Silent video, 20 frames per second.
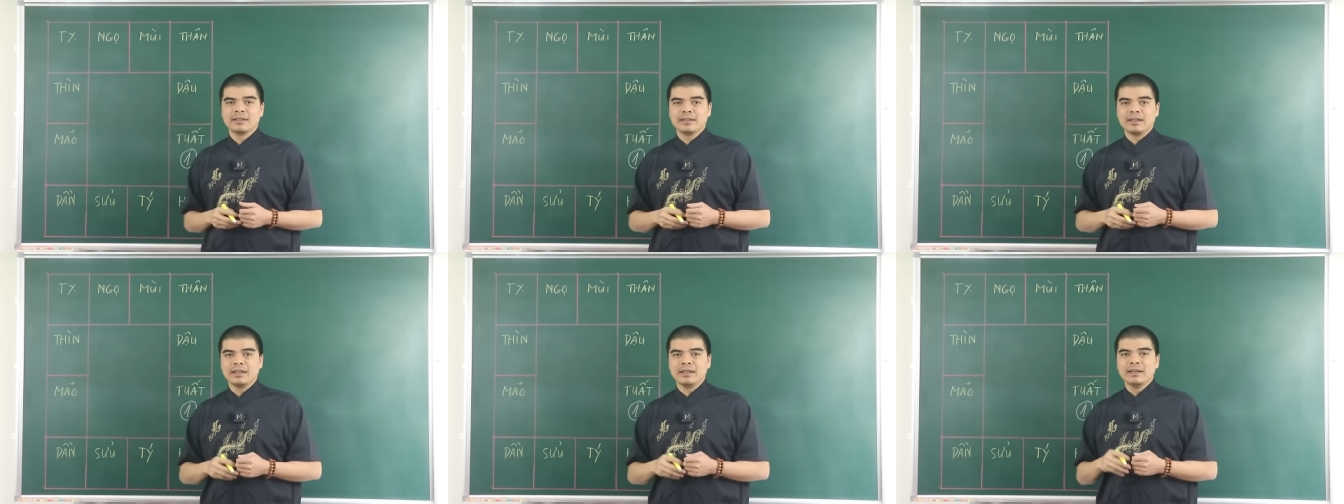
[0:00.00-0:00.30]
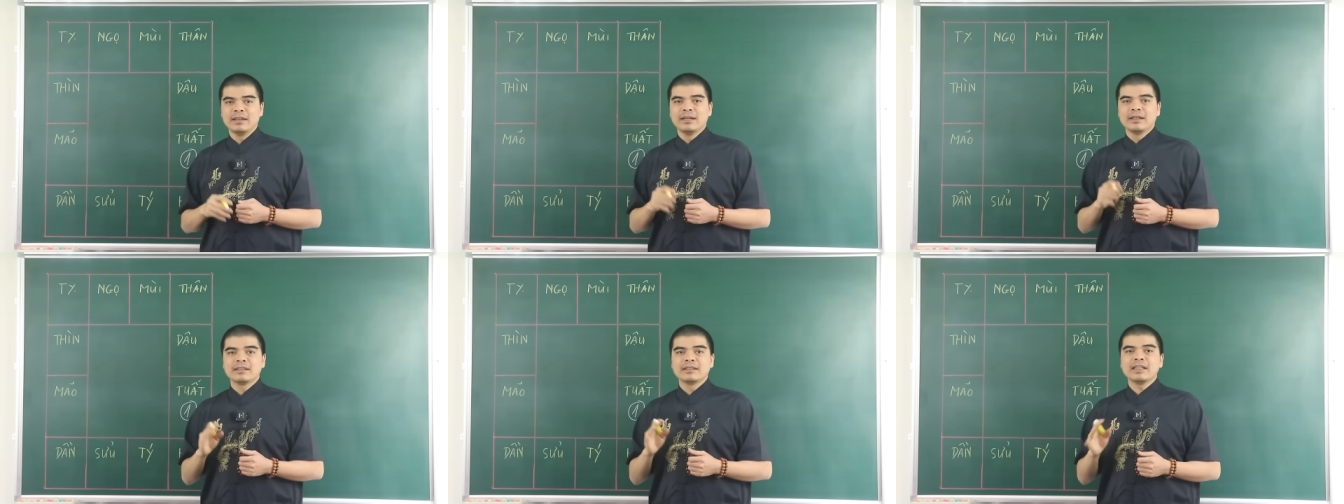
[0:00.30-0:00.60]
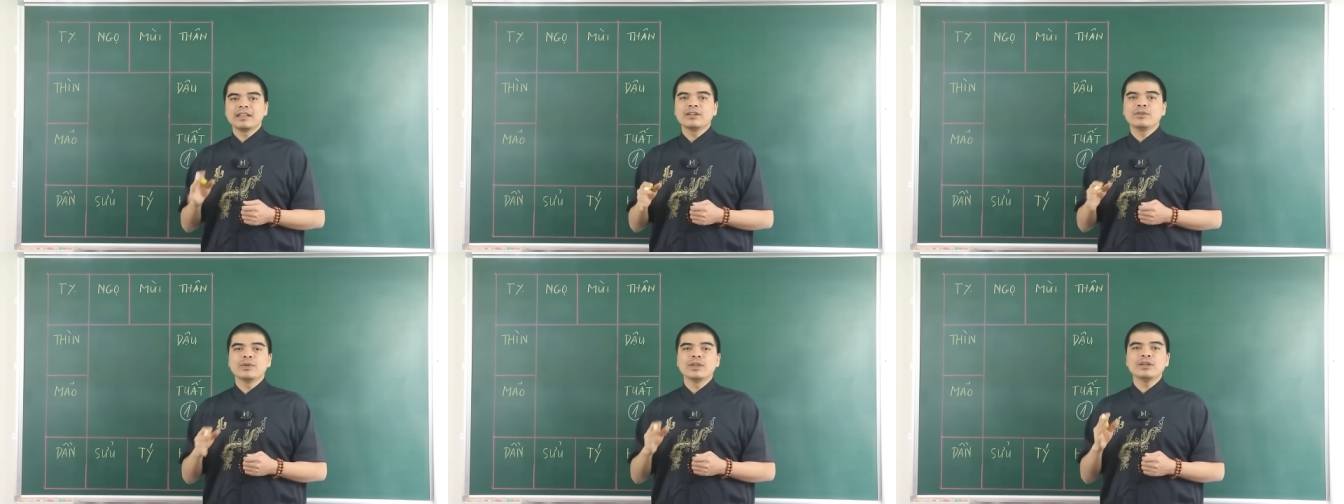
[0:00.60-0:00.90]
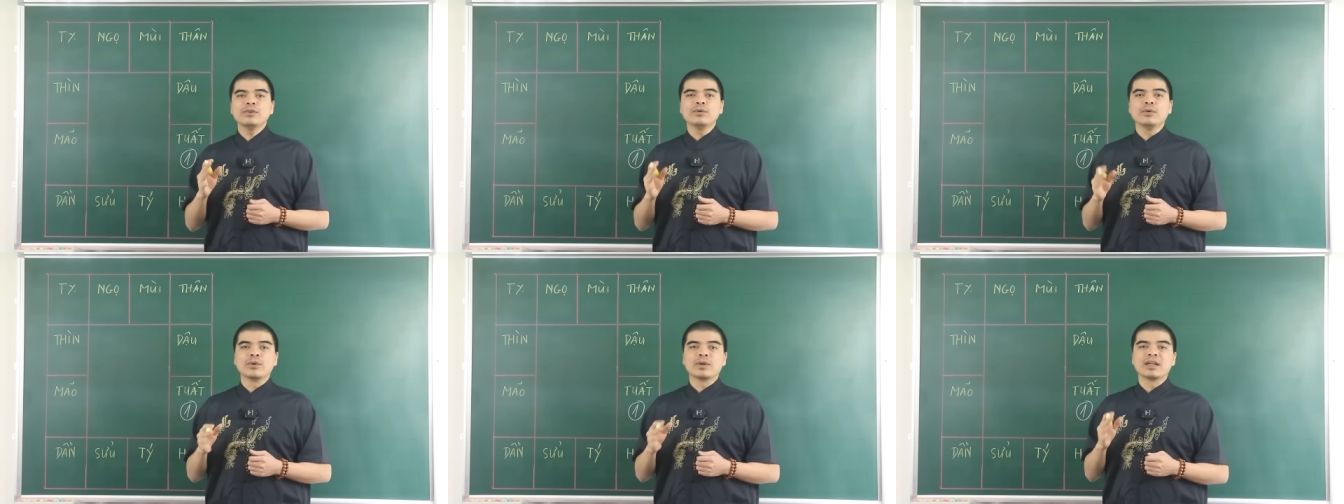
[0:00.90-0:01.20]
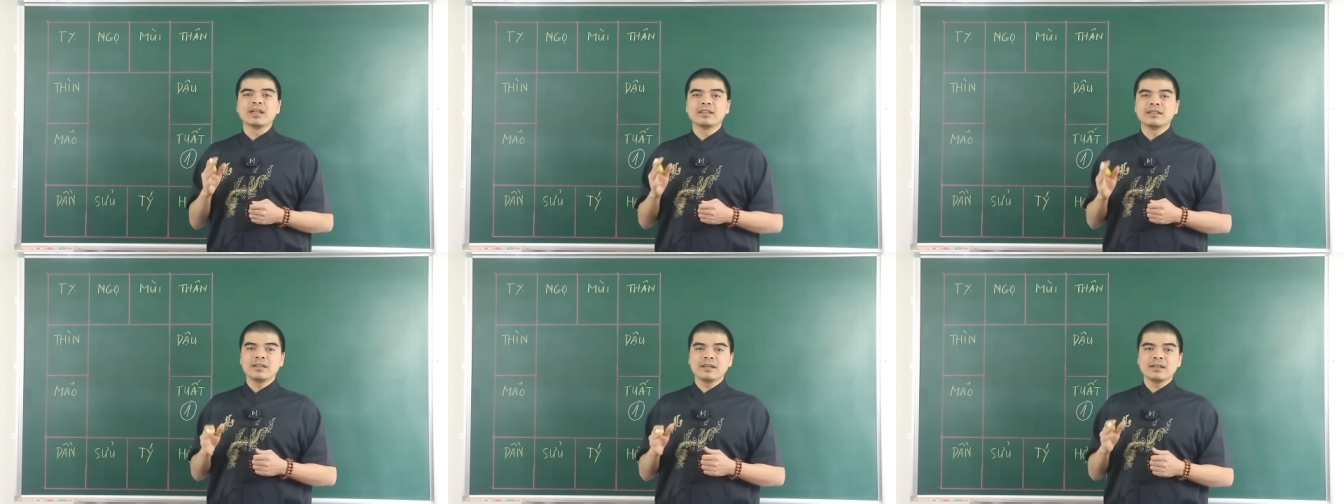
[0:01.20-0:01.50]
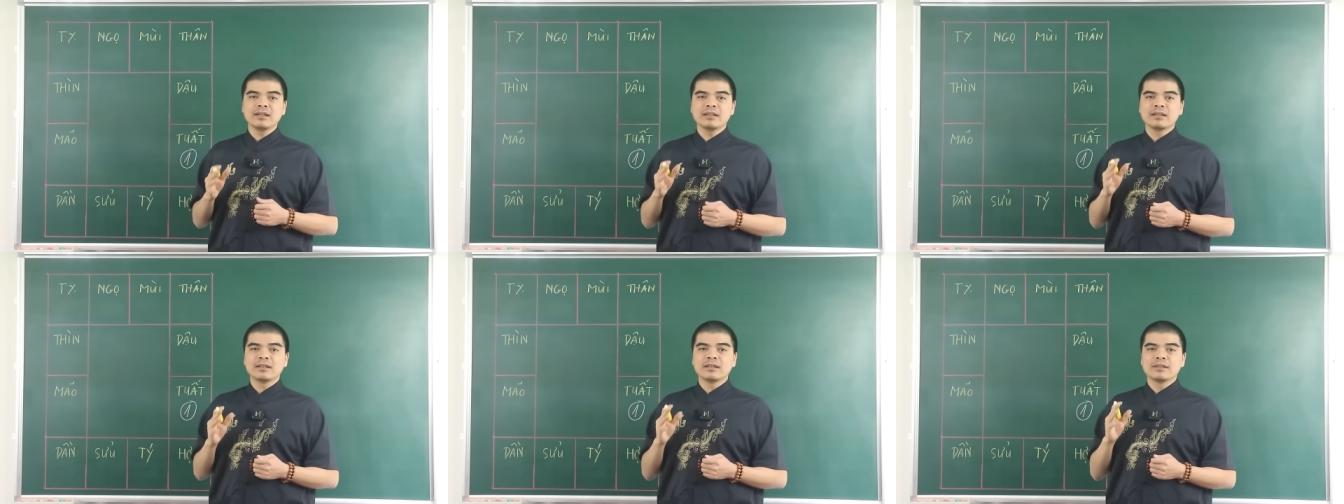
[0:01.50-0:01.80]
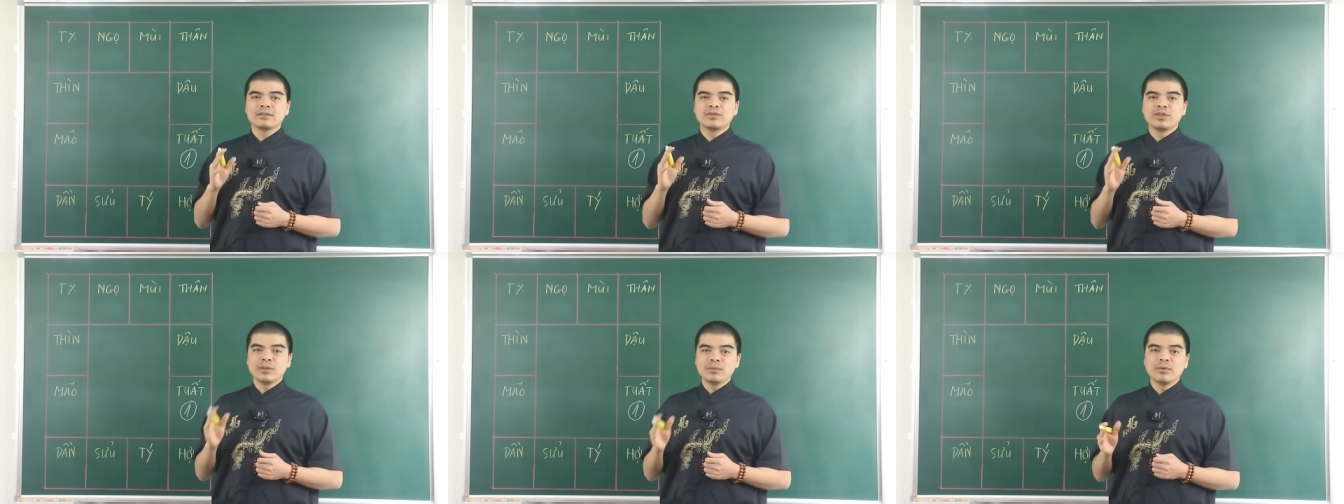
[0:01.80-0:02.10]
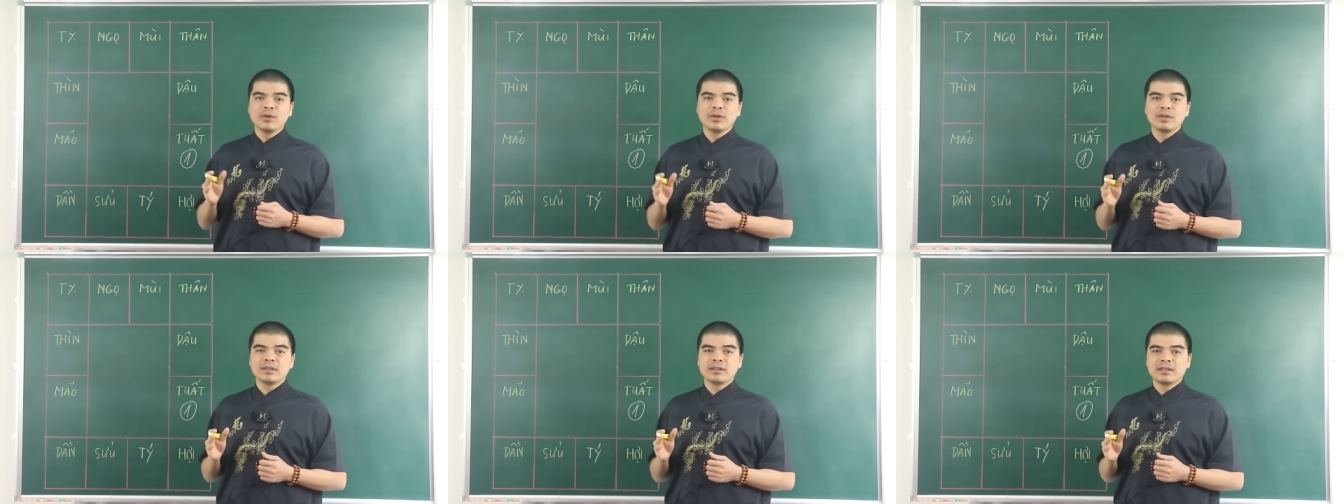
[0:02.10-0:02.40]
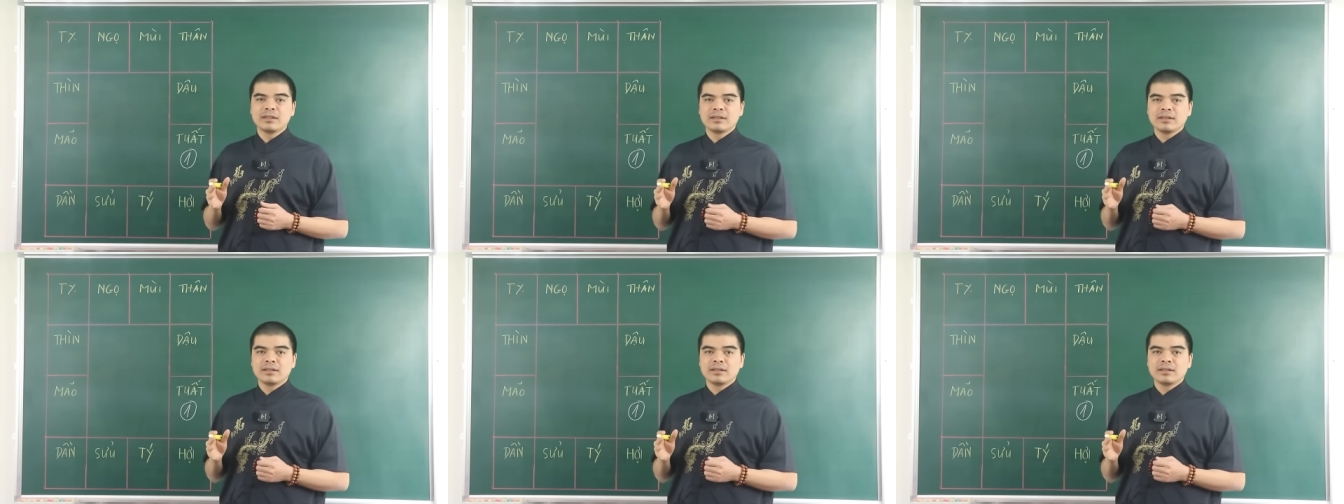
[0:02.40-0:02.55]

Đấy, tích lũy đủ kiến thức chuyên môn